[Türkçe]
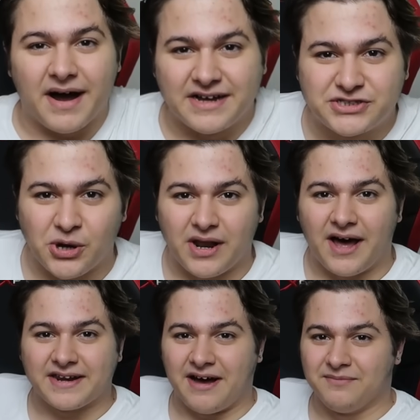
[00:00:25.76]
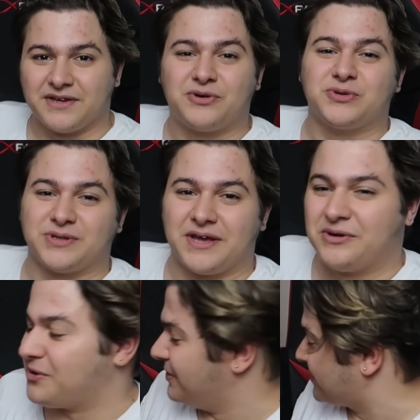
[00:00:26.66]
Bakın şöyle arkamdaki kutuda
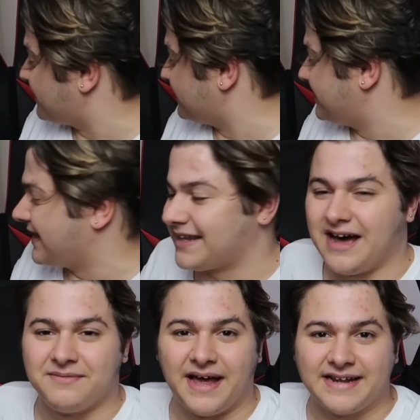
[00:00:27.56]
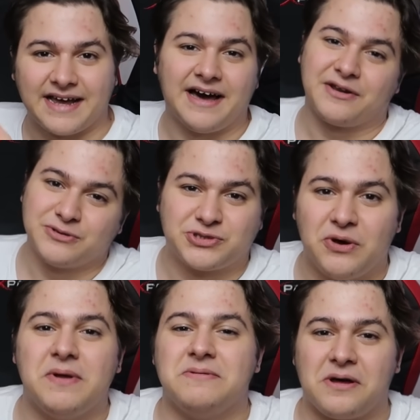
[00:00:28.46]
görüyorsunuz zaten abi yani ne kadar
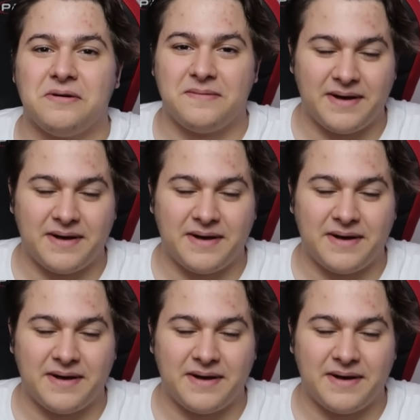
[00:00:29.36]
gözüküyor bilmiyorum